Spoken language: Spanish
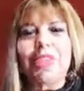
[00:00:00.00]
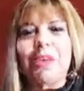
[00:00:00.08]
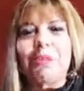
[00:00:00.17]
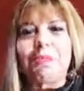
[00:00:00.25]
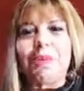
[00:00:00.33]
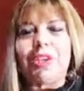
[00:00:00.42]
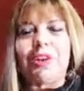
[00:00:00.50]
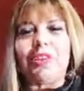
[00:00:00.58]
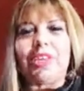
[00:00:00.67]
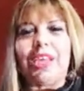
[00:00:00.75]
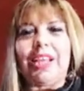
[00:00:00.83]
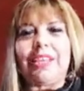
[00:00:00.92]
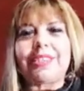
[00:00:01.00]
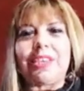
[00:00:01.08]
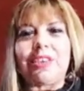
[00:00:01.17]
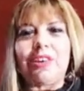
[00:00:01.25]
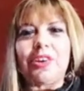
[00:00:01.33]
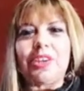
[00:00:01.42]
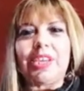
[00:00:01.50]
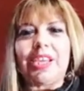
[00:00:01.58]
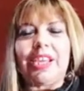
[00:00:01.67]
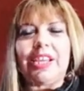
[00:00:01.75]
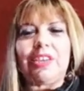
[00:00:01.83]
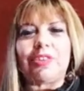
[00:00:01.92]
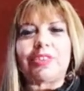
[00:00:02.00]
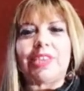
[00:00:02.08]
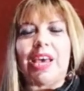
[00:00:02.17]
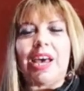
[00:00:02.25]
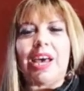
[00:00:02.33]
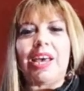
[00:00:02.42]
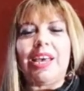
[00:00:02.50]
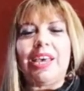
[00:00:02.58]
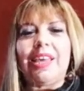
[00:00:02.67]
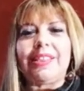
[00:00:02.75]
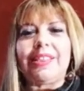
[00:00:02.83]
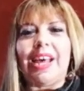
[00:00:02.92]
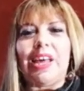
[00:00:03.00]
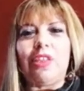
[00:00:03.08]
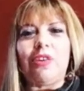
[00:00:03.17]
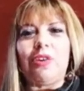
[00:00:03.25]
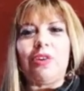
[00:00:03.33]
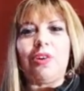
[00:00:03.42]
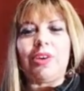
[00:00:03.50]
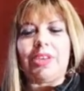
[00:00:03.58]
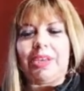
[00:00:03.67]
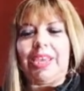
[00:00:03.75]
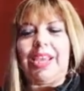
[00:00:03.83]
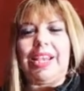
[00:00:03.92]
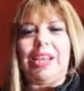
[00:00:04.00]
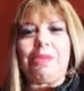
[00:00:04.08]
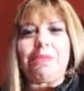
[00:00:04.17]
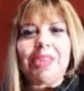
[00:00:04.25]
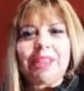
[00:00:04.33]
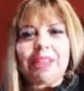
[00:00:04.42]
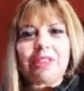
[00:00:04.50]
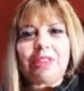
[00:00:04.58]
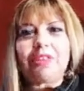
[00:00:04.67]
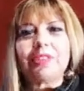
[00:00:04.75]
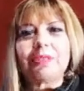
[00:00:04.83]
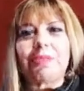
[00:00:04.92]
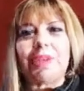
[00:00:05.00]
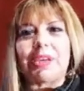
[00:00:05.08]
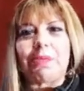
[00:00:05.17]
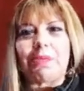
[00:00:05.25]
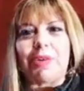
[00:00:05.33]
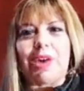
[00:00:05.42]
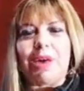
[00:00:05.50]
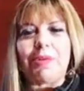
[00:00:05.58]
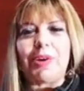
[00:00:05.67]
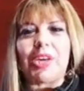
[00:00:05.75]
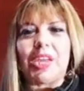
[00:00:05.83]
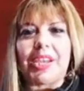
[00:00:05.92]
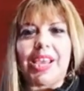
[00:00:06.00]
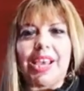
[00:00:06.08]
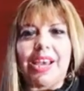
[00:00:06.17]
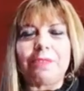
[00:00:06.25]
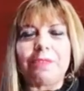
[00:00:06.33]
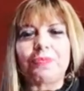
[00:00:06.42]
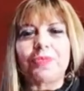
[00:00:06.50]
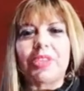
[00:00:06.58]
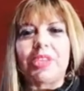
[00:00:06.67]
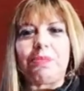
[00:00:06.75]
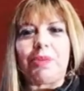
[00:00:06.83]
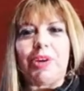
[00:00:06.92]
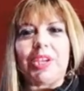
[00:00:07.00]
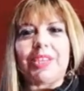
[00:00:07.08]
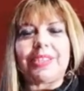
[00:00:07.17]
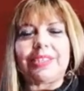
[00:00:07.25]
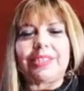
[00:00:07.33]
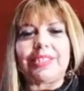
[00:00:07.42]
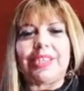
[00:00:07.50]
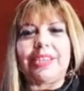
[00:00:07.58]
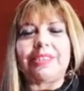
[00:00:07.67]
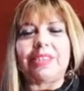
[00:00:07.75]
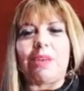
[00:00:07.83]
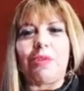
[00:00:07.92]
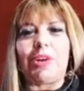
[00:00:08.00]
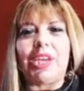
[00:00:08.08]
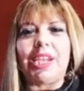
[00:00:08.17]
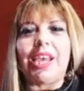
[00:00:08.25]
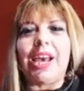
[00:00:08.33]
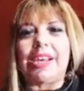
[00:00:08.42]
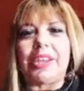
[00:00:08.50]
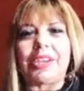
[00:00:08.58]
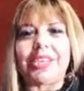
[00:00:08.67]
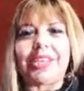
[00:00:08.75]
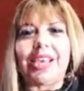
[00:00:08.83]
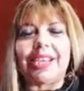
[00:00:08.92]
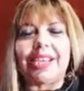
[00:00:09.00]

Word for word: pero el Señor nos ha dado elementos para que podamos guerrear y poder ser esas mujeres aguerridas que